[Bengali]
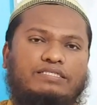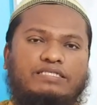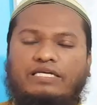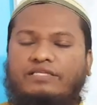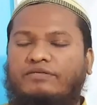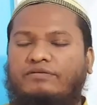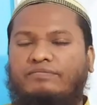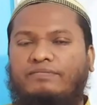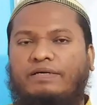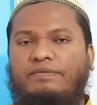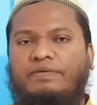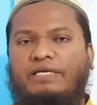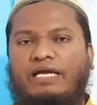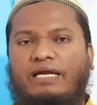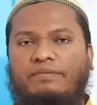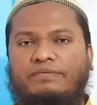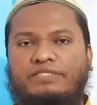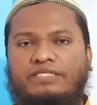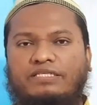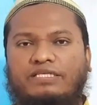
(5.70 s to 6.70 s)
সাধারণভাবে
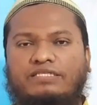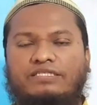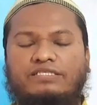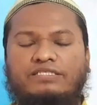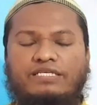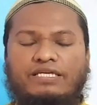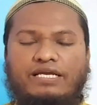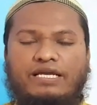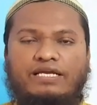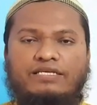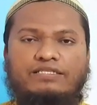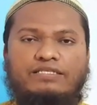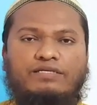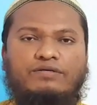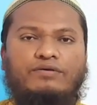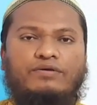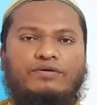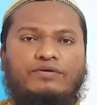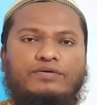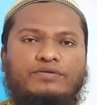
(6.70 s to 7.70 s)
আমাদের দেশের
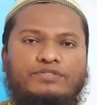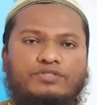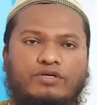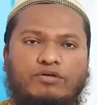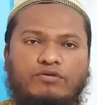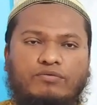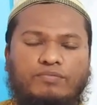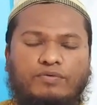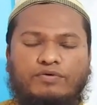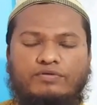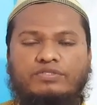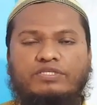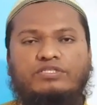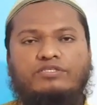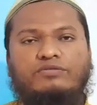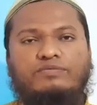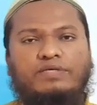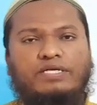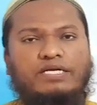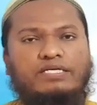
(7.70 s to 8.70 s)
শিক্ষার্থীগুলো যখন ভর্তির
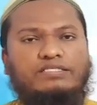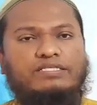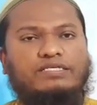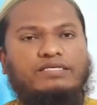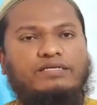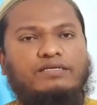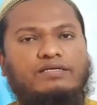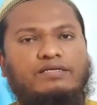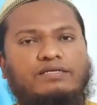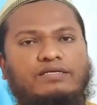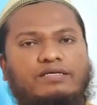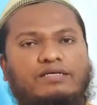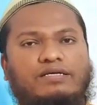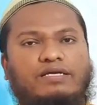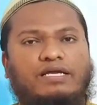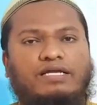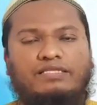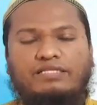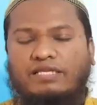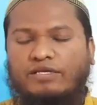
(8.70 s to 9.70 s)
সময় আসে
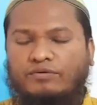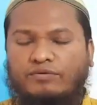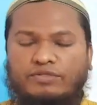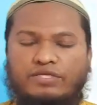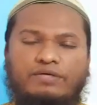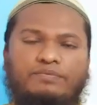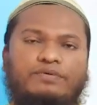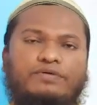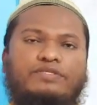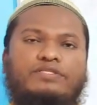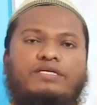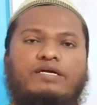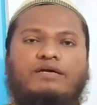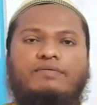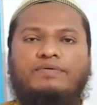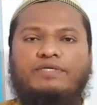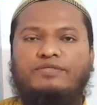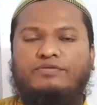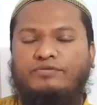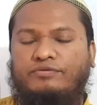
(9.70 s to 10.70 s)
তারা কোথায় ভর্তি
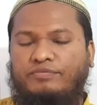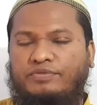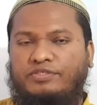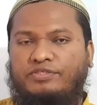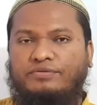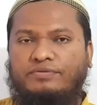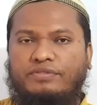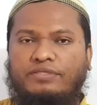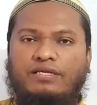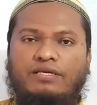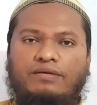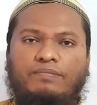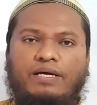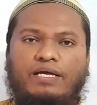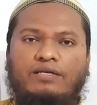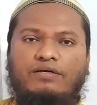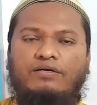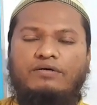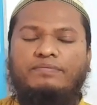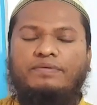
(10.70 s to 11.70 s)
হবে কোন বিশ্ববিদ্যালয়ে
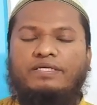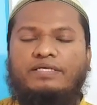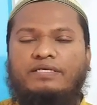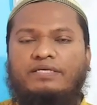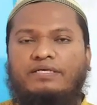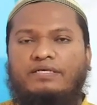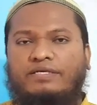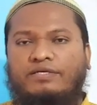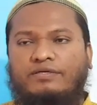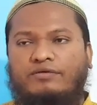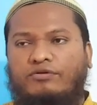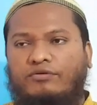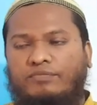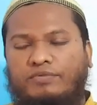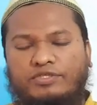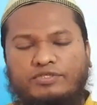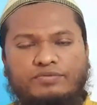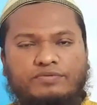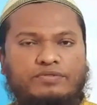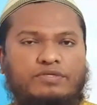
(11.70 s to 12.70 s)
ভালো হবে কোন
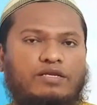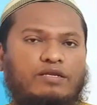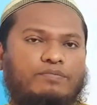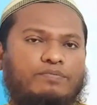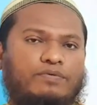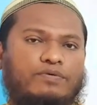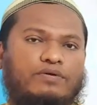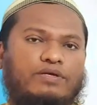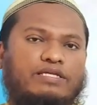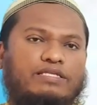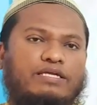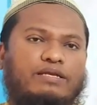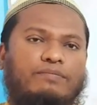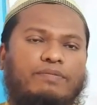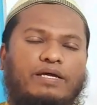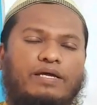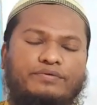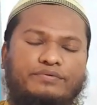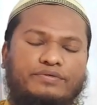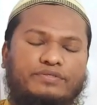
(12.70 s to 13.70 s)
বিশ্ববিদ্যালয়ে পড়লে তারা
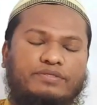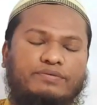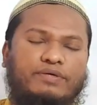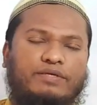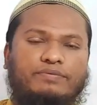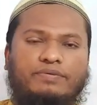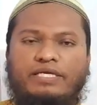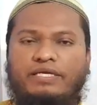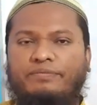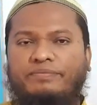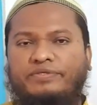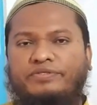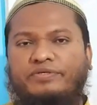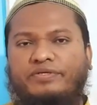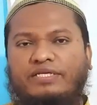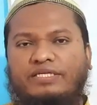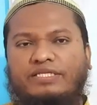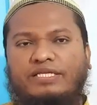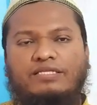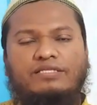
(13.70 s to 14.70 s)
ভালো করতে পারবে এই বিষয়
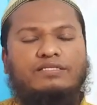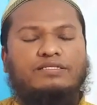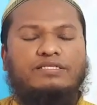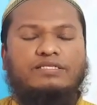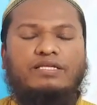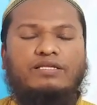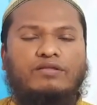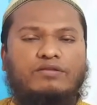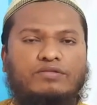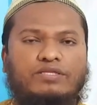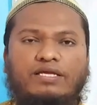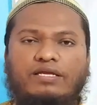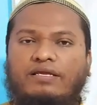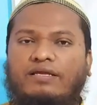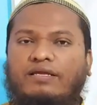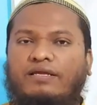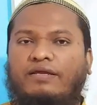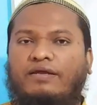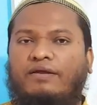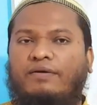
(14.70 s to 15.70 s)
নিয়ে তাদের দ্বিধাদ্বন্দ্বে
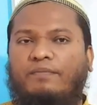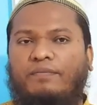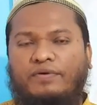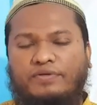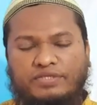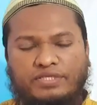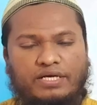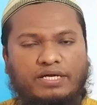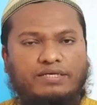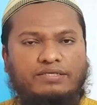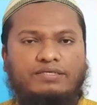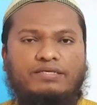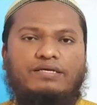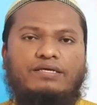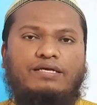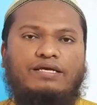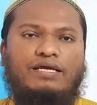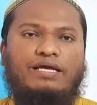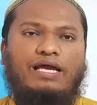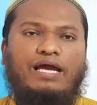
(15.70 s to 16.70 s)
পড়তে হয়
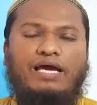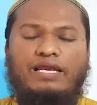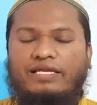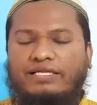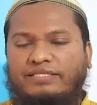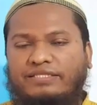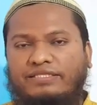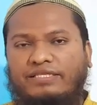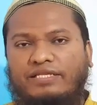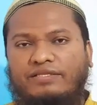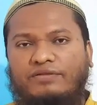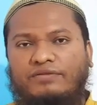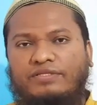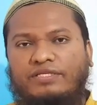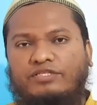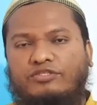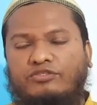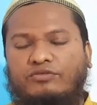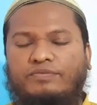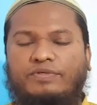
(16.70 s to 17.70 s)
আর এই
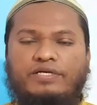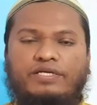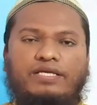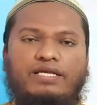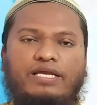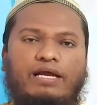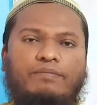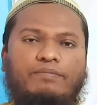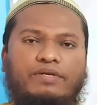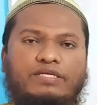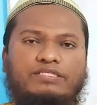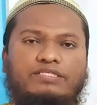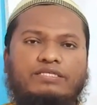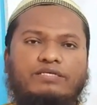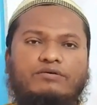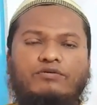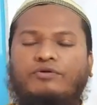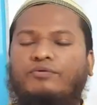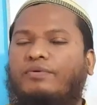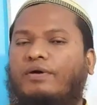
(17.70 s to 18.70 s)
দ্বিধাদ্বন্দ্বের সময় আমরা যে
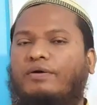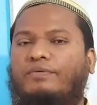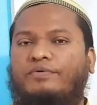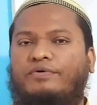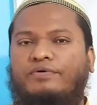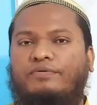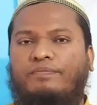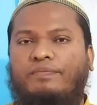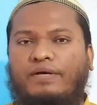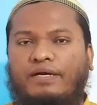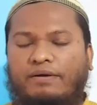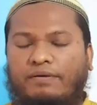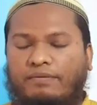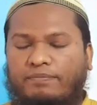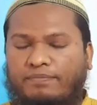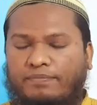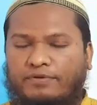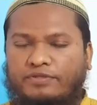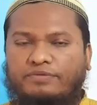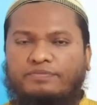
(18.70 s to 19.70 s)
অভিভাবক বা
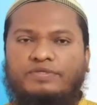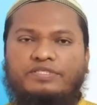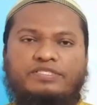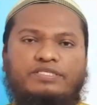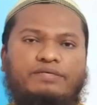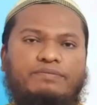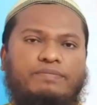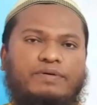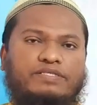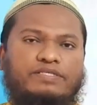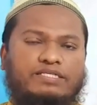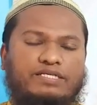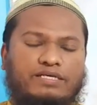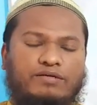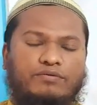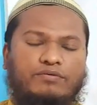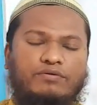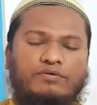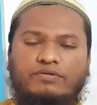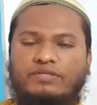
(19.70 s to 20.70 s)
প্রতিবেশী বা
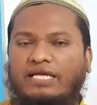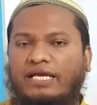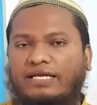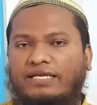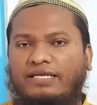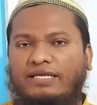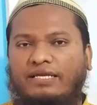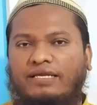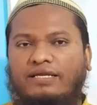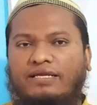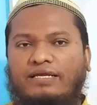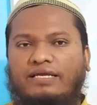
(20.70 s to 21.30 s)
শিক্ষক থাকি